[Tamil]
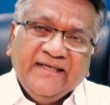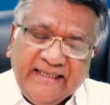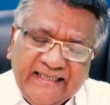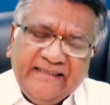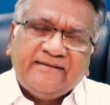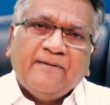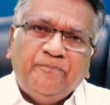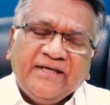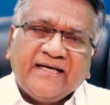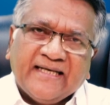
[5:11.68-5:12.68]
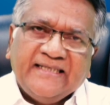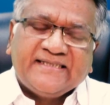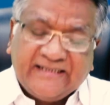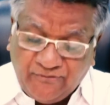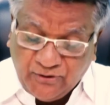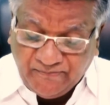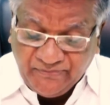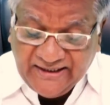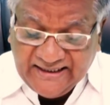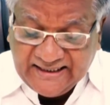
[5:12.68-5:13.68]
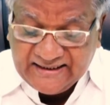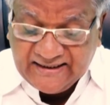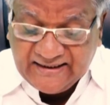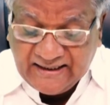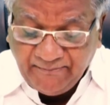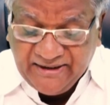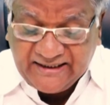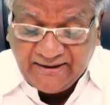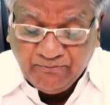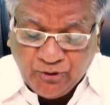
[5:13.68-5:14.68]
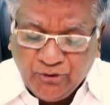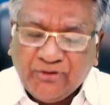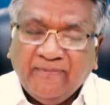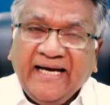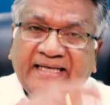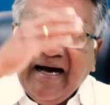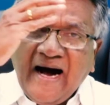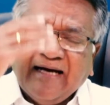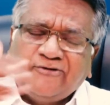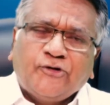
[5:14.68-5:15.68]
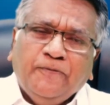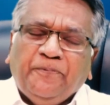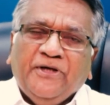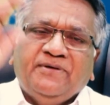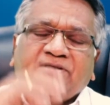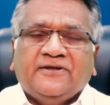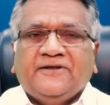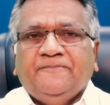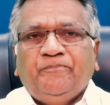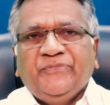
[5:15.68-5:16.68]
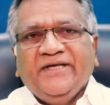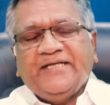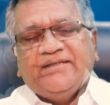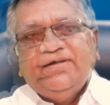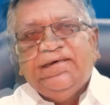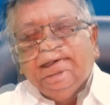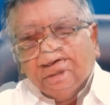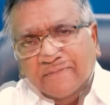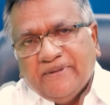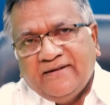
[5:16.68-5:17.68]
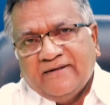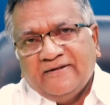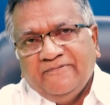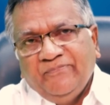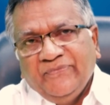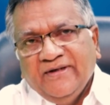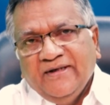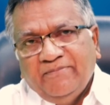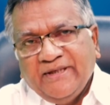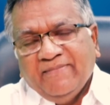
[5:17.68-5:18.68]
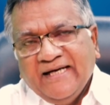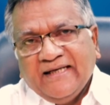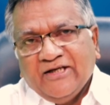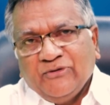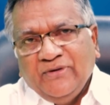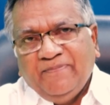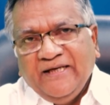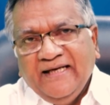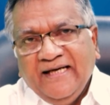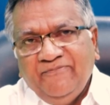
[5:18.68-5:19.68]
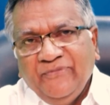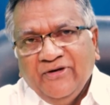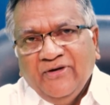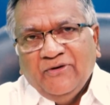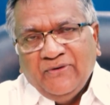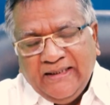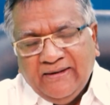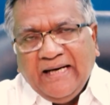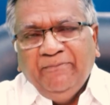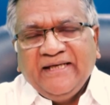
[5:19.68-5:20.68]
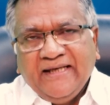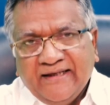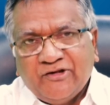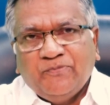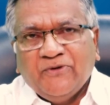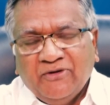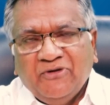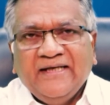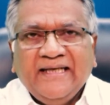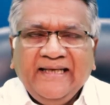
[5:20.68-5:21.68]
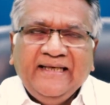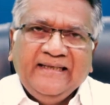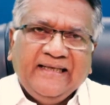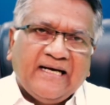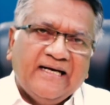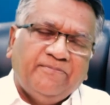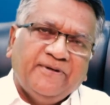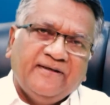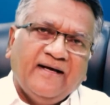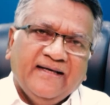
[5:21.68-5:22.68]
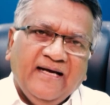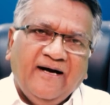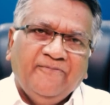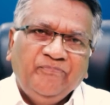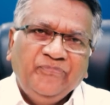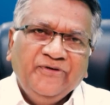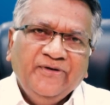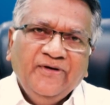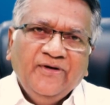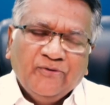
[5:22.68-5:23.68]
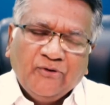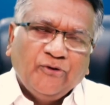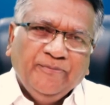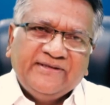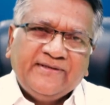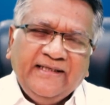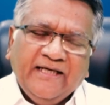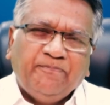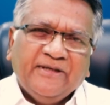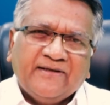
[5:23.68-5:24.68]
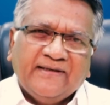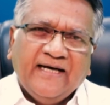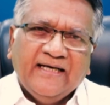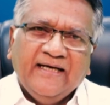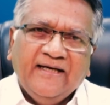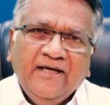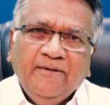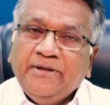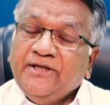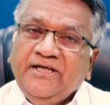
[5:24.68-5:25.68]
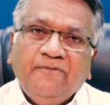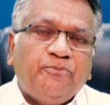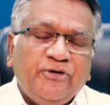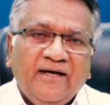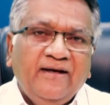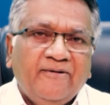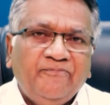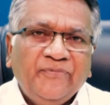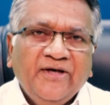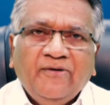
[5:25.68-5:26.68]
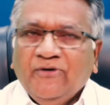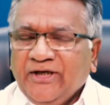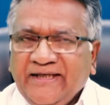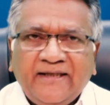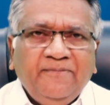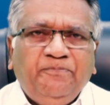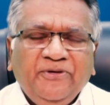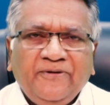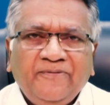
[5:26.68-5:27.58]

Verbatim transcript: இனி தப்பி கரை சேர்வோம் என்ற நம்பிக்கை முழுவதுமாய் அற்று போய்விட்டது என்று சொல்லப்படுகிறது பிரியமான கத்துடி பிள்ளையே நம்பிக்கை அற்று போன ஒரு நிலையில நீ காணப்படுகிறாயா உன் குடும்பத்தில் ஏற்பட்டதான பெரிய புயல் ஒரு இழப்பு